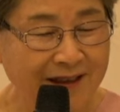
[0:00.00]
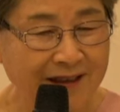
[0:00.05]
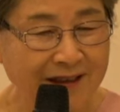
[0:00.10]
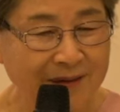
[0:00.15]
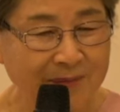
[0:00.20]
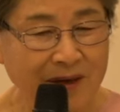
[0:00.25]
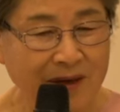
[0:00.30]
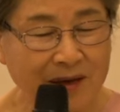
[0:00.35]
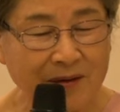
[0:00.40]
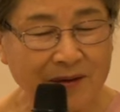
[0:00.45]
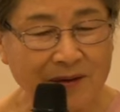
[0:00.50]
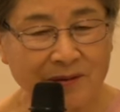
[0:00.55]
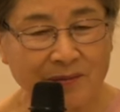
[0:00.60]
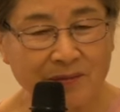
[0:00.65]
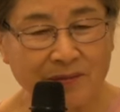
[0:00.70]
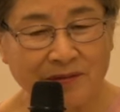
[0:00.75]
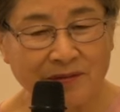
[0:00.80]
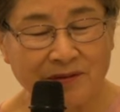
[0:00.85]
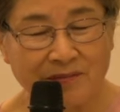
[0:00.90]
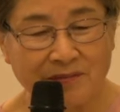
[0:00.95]

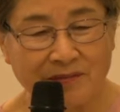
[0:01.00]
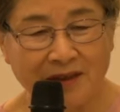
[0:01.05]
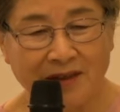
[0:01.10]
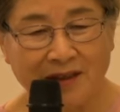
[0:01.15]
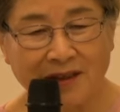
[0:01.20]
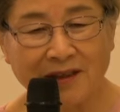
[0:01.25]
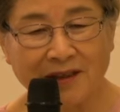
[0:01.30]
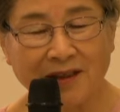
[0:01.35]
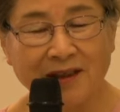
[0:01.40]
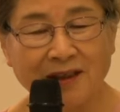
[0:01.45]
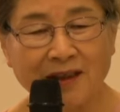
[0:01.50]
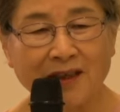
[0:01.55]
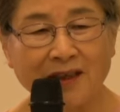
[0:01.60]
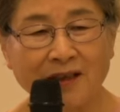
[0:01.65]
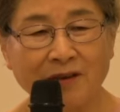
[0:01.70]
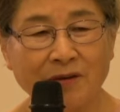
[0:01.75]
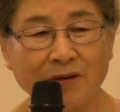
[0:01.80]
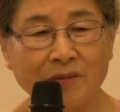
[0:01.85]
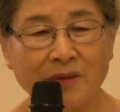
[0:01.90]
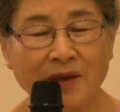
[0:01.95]
바울은
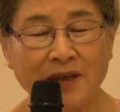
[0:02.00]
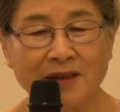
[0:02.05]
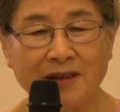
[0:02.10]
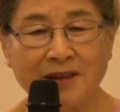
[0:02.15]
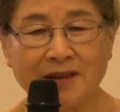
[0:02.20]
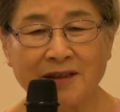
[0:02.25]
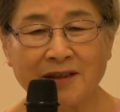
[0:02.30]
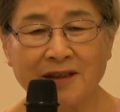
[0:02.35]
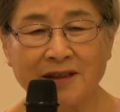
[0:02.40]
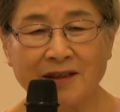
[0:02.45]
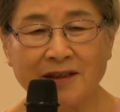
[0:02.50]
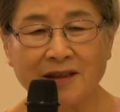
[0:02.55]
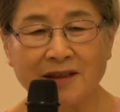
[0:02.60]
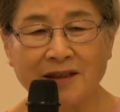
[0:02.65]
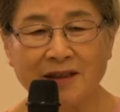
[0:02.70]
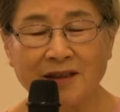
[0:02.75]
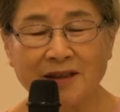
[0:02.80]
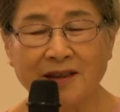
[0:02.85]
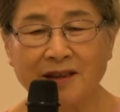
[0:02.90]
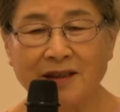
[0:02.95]
분명하게
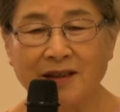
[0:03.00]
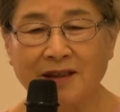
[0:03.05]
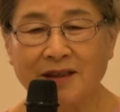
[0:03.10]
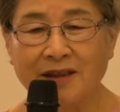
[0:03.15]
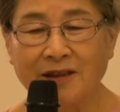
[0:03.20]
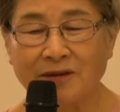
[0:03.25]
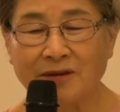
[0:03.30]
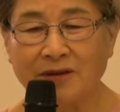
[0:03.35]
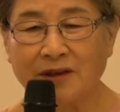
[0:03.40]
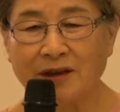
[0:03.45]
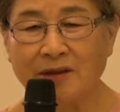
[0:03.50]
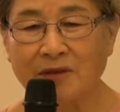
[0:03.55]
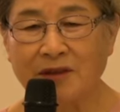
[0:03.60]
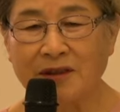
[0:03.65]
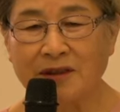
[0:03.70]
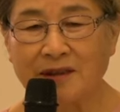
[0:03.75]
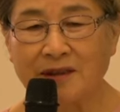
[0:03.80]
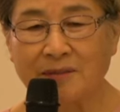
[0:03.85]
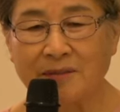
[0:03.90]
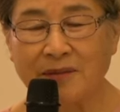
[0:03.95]
로마서를
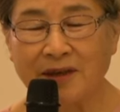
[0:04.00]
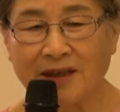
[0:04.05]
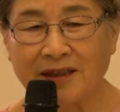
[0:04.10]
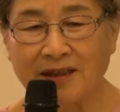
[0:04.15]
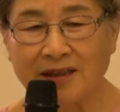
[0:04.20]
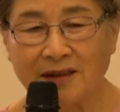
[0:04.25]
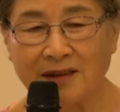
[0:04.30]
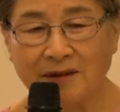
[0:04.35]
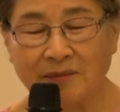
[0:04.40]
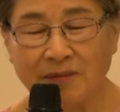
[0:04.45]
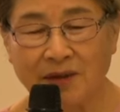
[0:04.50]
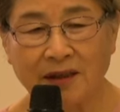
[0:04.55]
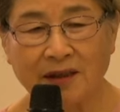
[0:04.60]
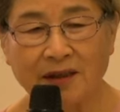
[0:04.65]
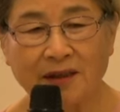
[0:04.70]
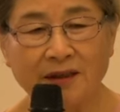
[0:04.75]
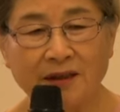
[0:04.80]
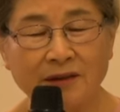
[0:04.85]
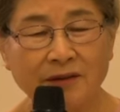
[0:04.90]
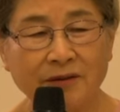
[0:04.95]
기록하면서
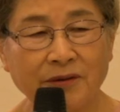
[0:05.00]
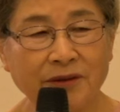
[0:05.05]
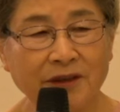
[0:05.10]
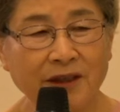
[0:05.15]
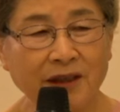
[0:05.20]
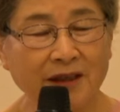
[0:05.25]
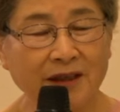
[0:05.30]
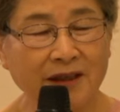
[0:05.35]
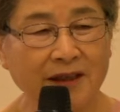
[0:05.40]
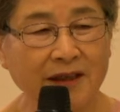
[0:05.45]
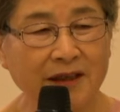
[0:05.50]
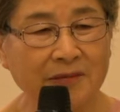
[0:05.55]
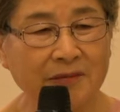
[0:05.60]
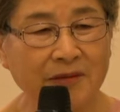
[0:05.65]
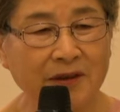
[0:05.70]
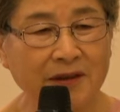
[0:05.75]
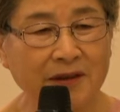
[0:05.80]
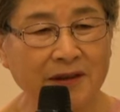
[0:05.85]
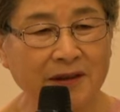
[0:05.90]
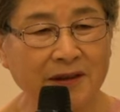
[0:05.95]
마지막 요약을
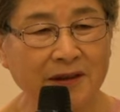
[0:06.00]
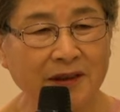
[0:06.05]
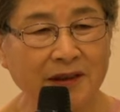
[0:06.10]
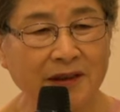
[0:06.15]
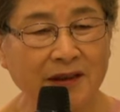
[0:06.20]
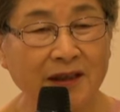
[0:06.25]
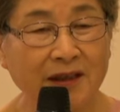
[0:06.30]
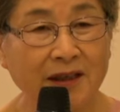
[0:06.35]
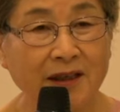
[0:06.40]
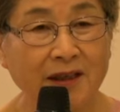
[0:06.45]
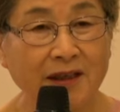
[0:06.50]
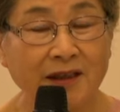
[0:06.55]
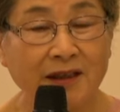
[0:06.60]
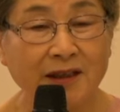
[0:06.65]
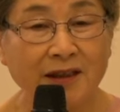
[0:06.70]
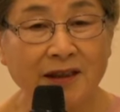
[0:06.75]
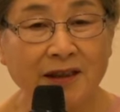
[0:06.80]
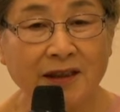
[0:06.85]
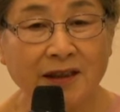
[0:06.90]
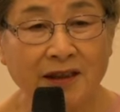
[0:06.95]
하면서
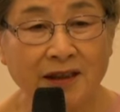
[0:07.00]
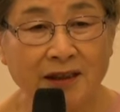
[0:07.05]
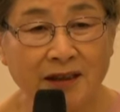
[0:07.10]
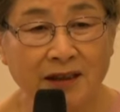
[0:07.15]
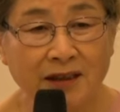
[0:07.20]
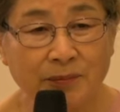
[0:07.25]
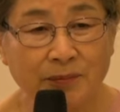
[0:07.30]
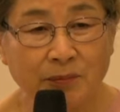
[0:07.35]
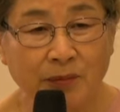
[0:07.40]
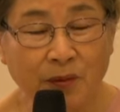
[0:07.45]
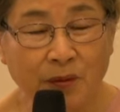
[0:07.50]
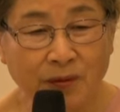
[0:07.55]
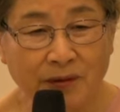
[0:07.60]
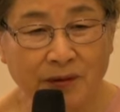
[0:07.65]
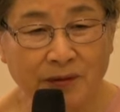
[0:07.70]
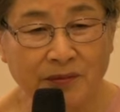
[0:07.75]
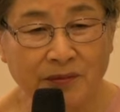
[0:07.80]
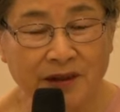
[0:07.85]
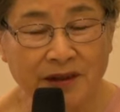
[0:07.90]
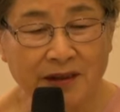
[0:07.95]
그
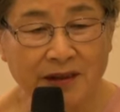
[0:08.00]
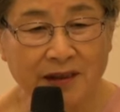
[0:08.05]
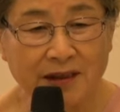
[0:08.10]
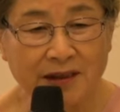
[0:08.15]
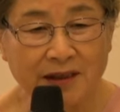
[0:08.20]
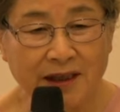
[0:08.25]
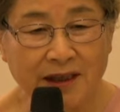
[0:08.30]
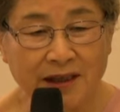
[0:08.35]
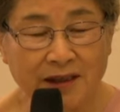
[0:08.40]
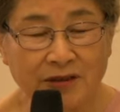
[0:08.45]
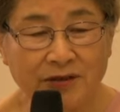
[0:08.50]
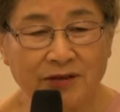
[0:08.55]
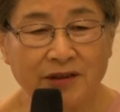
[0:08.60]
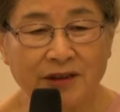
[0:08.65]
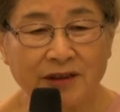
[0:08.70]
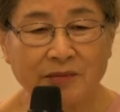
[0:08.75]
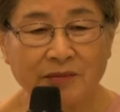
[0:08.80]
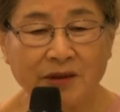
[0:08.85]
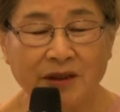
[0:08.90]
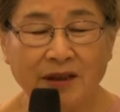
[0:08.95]
복음이신
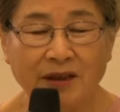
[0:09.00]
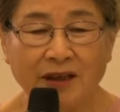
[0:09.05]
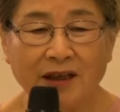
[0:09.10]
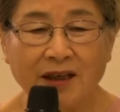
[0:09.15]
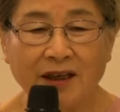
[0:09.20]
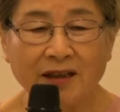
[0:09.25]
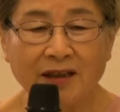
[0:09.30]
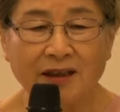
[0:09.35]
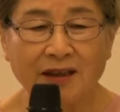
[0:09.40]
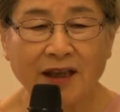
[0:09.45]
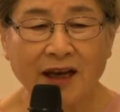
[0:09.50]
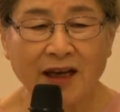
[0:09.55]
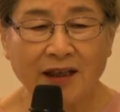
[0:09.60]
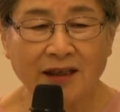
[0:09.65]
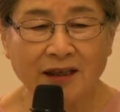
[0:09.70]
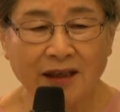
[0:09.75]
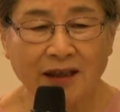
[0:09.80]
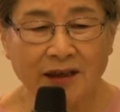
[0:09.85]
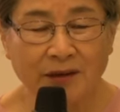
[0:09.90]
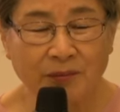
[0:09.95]
예수님이
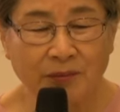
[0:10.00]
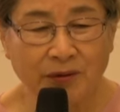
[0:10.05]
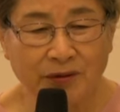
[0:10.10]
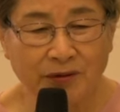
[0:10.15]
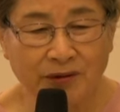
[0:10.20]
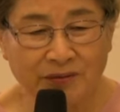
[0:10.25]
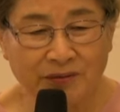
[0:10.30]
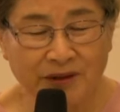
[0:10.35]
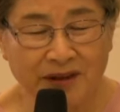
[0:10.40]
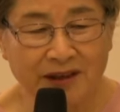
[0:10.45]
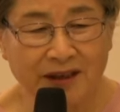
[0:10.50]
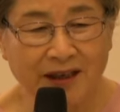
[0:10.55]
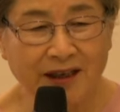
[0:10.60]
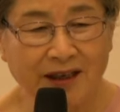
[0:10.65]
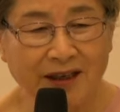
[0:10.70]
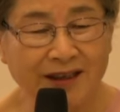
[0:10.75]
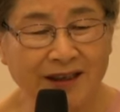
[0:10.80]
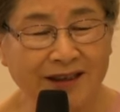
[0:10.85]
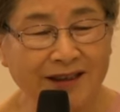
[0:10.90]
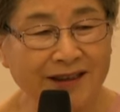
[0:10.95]
나의
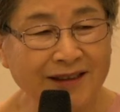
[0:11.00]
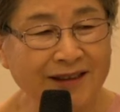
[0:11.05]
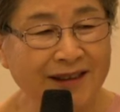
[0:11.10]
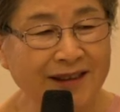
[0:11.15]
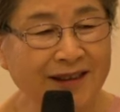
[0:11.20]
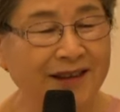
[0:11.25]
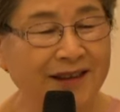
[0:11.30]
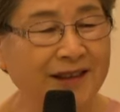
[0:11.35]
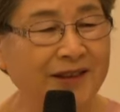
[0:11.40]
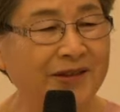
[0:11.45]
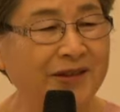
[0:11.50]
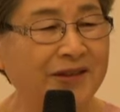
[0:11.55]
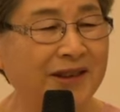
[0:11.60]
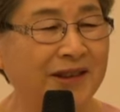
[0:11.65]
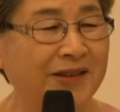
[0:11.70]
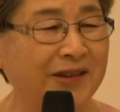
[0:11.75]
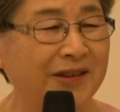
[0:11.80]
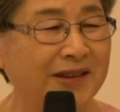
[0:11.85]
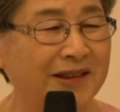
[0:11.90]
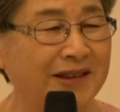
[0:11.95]
복음이다 이렇게
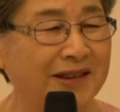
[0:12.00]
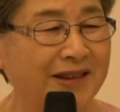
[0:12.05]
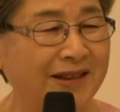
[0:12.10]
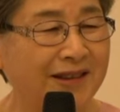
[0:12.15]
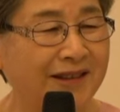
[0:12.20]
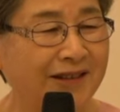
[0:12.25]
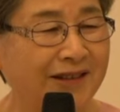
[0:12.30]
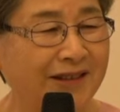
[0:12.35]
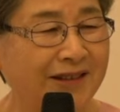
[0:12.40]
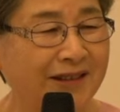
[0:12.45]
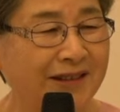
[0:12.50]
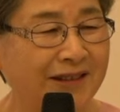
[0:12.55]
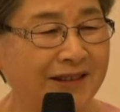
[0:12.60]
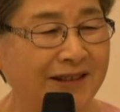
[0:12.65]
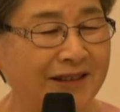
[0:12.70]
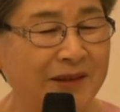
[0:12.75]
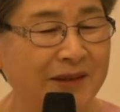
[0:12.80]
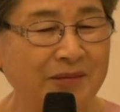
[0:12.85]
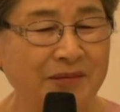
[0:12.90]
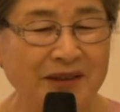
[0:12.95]
기록하고 있어요.
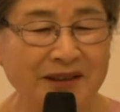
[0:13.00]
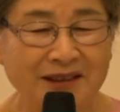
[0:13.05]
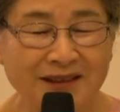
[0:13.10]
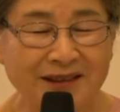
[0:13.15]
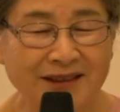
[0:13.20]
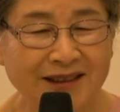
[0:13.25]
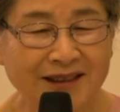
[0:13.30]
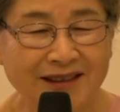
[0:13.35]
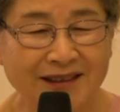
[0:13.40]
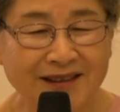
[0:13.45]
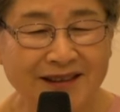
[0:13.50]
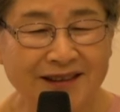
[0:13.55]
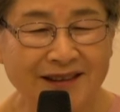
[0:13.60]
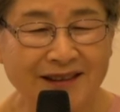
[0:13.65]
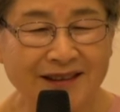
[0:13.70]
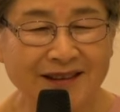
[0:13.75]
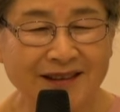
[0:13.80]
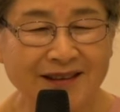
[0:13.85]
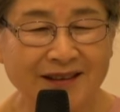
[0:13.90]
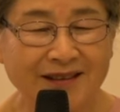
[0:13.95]
참 멋지지
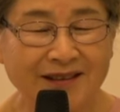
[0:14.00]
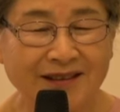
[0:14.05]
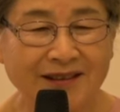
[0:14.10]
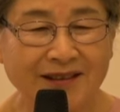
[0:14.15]
않으세요?